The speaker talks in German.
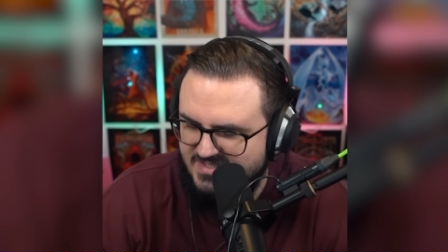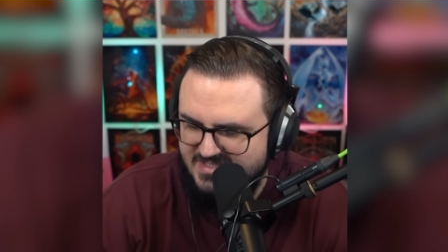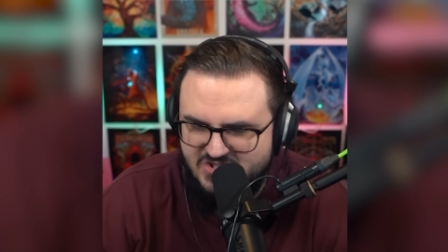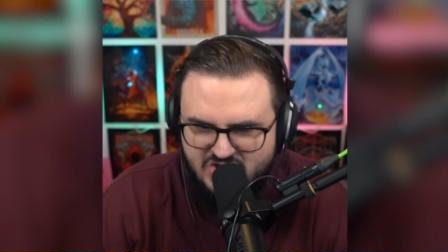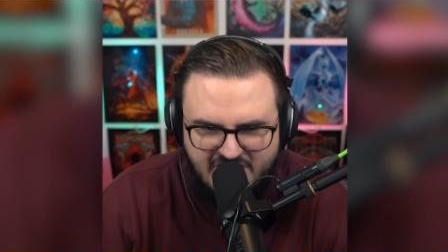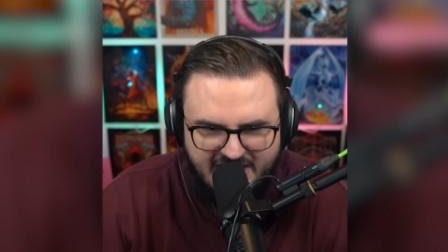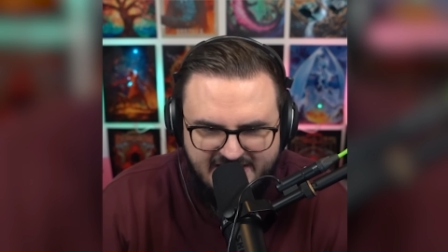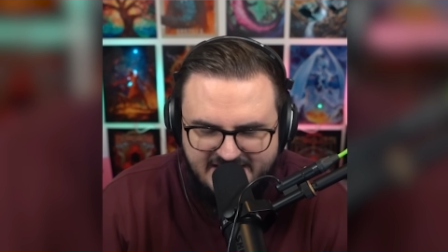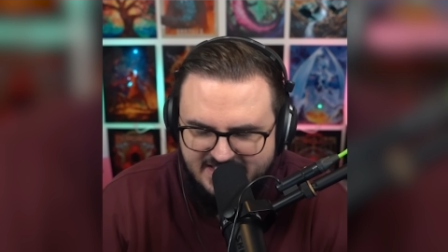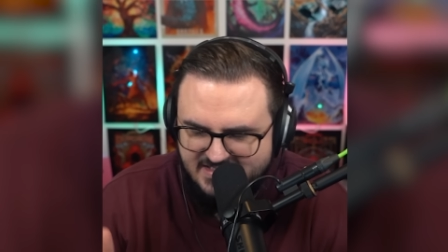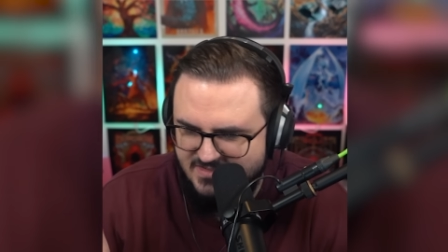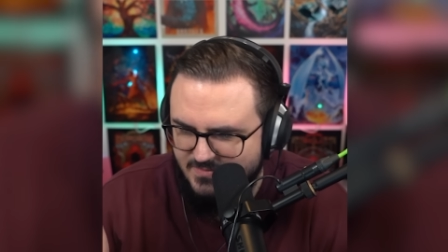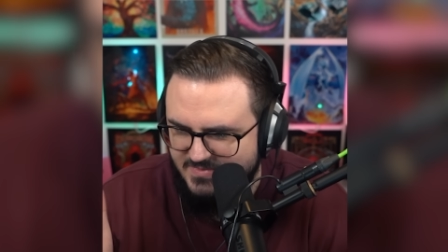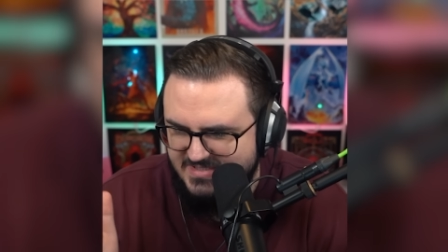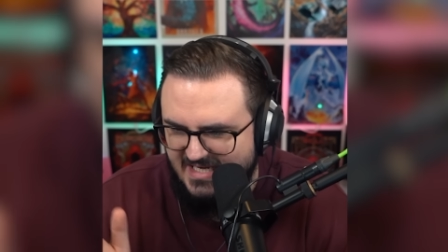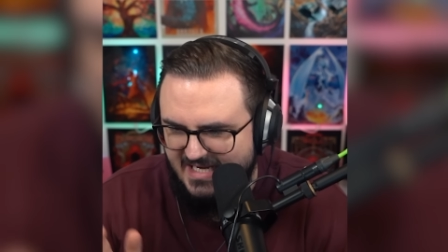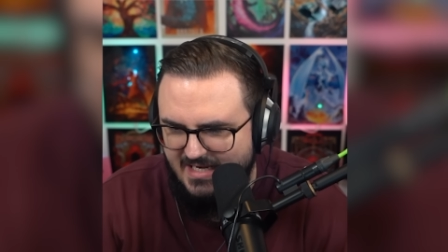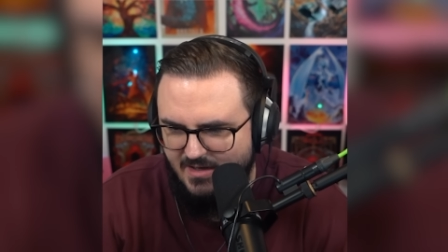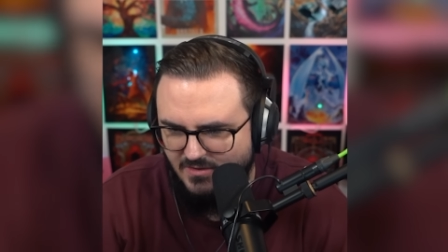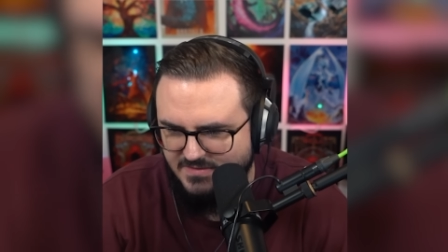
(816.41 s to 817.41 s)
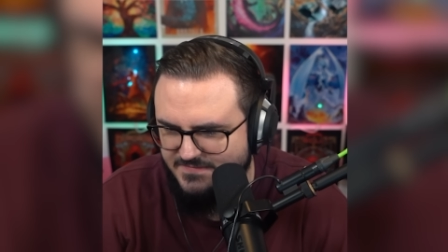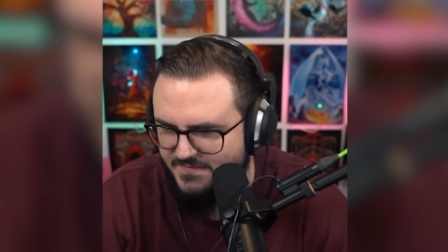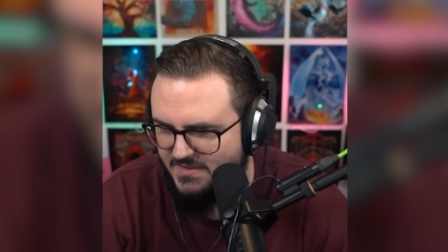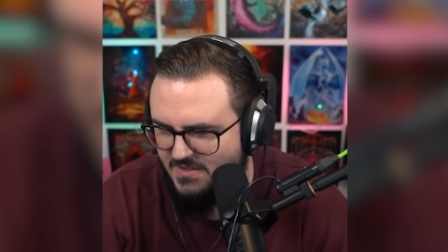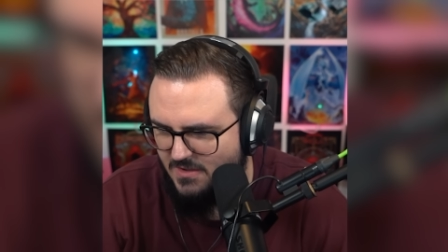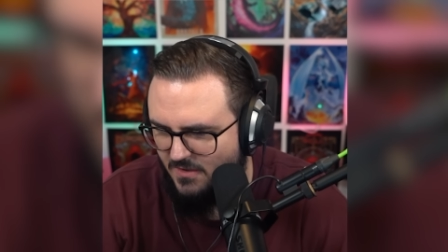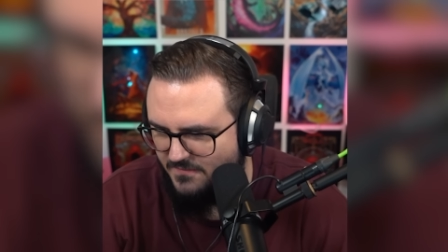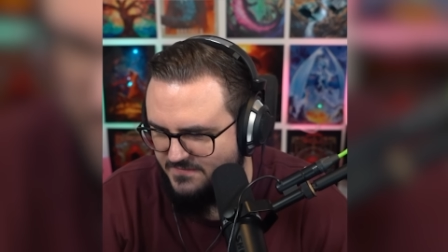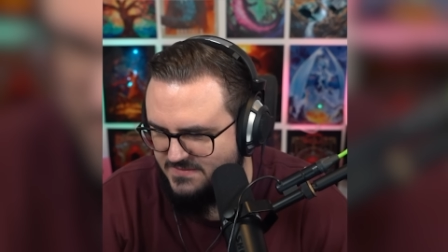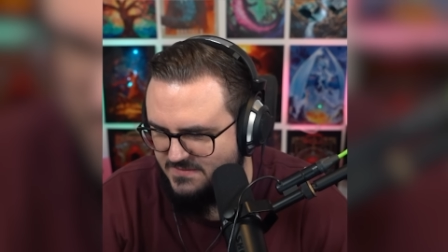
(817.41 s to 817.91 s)
Die scheint ja zum Teil
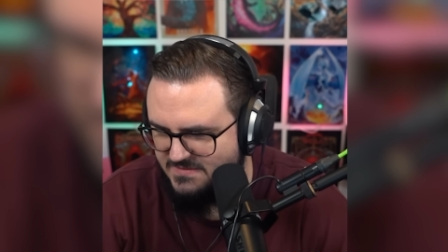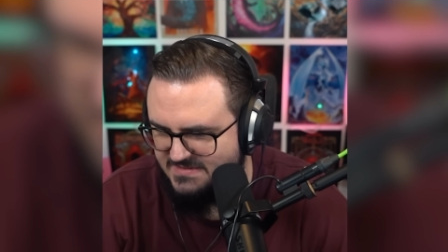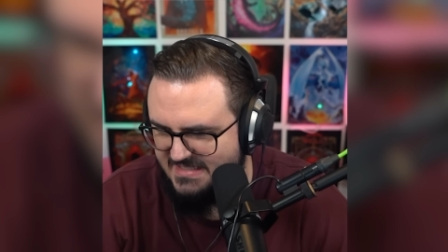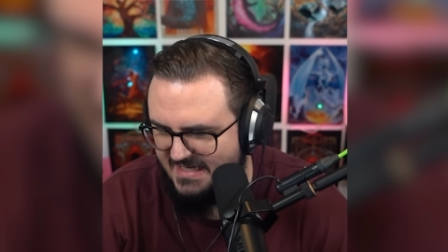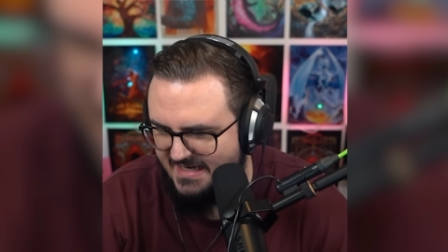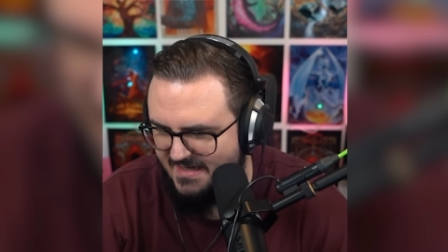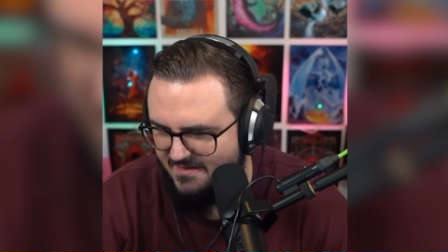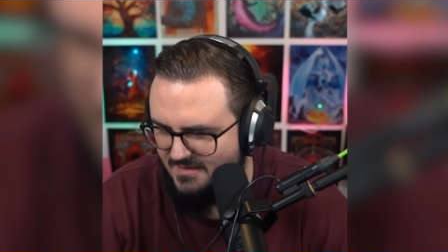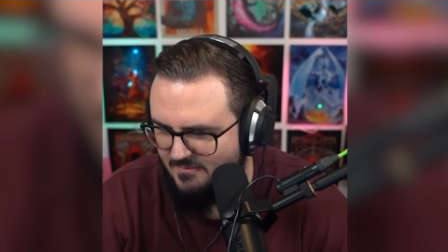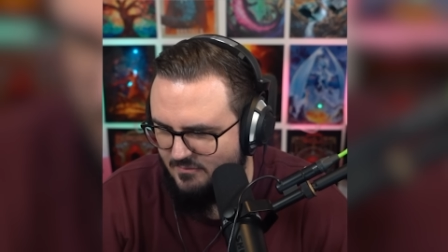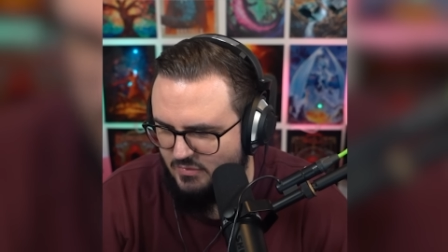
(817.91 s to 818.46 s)
ausverkauft zu sein.